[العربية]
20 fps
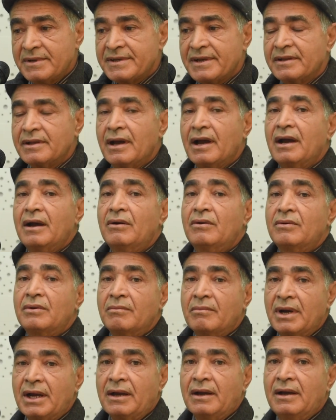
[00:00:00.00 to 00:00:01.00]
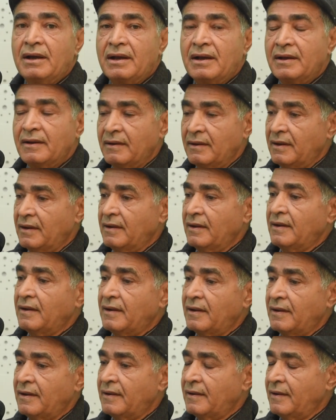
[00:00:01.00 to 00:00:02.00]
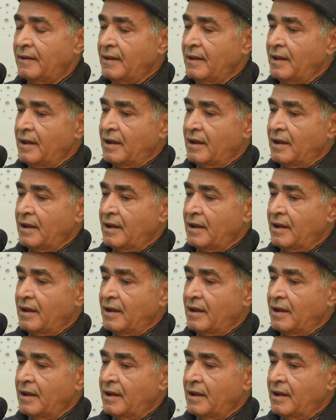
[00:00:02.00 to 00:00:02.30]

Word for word: ستعاون مع آه،